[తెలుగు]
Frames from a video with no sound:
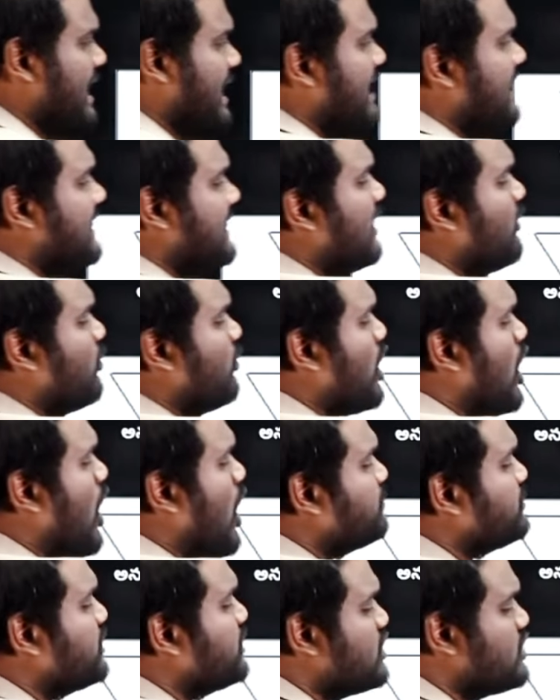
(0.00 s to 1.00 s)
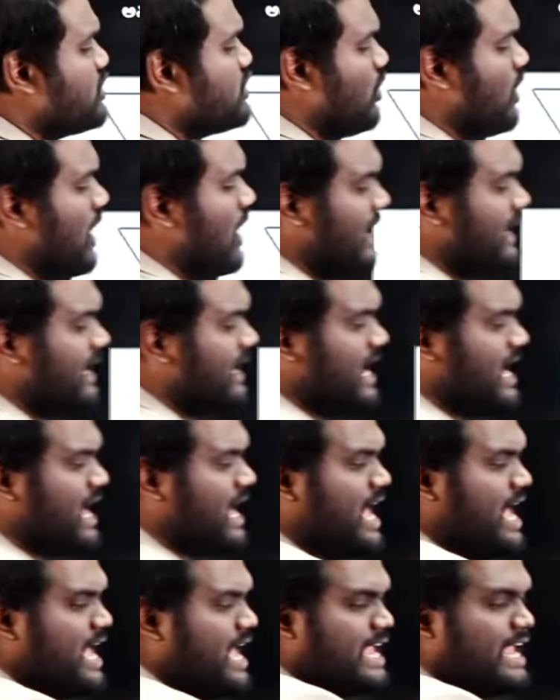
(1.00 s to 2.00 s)
కింద ఉన్న ఆప్షన్స్లో అంటే
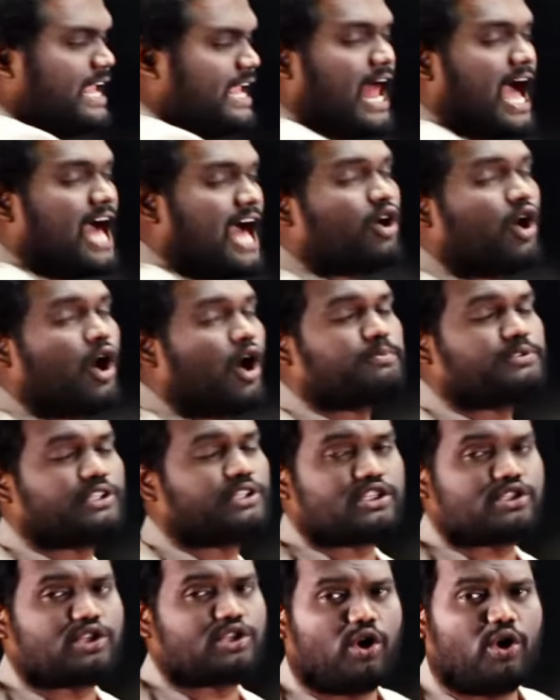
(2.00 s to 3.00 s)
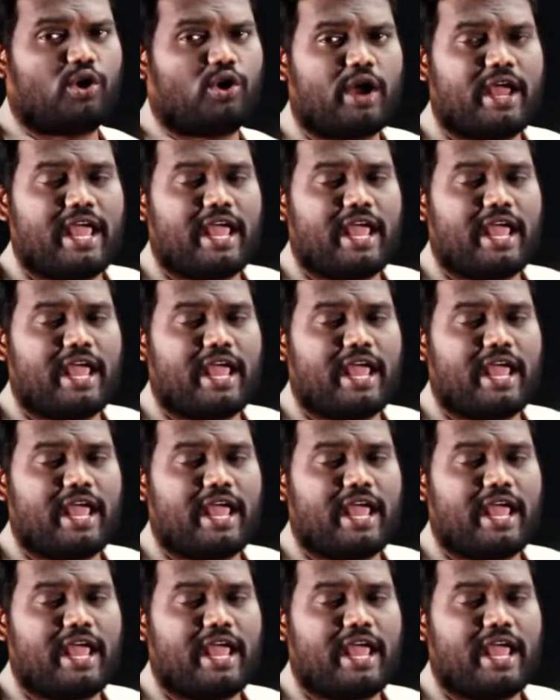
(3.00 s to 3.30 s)
ఈ నాలుగు ఆప్షన్స్లో